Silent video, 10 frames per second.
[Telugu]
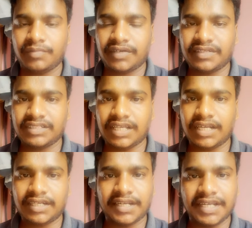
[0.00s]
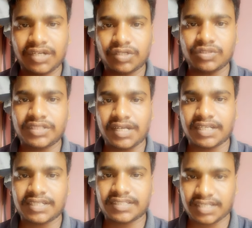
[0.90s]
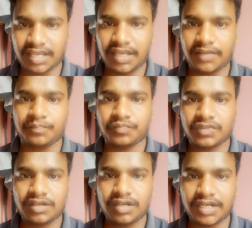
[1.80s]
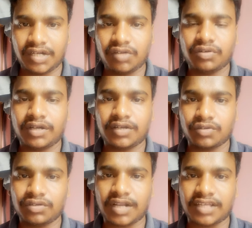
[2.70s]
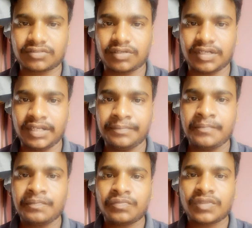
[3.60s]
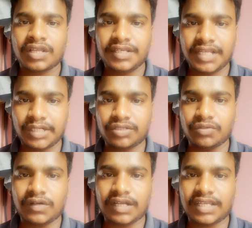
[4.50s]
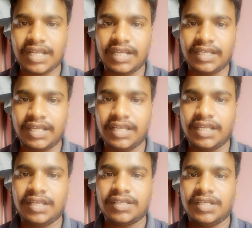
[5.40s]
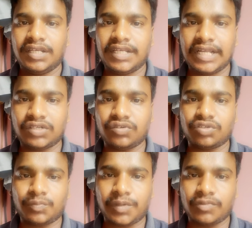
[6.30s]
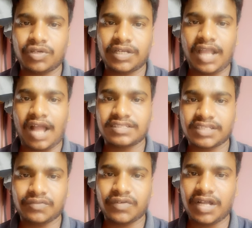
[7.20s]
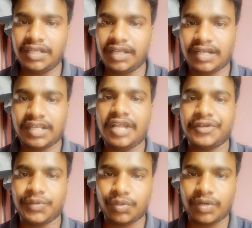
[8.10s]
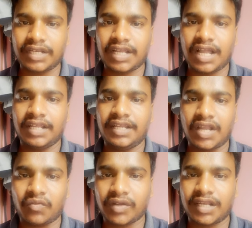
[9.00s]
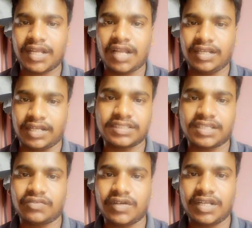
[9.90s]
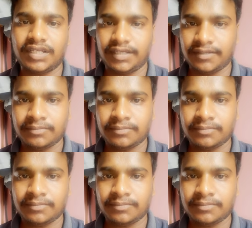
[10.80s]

మనం ఏం చేయాలంటే నెగిటివ్ సెంటెన్స్కి రెండవగా రూల్ రాసుకోండి నెగిటివ్ వాక్యానికి నెగిటివ్ రూపంలోనే ఆన్సర్ ఇవ్వాలి అంటే నో అనగాని నెవర్ కానీ ఆన్సర్ ఇవ్వాలి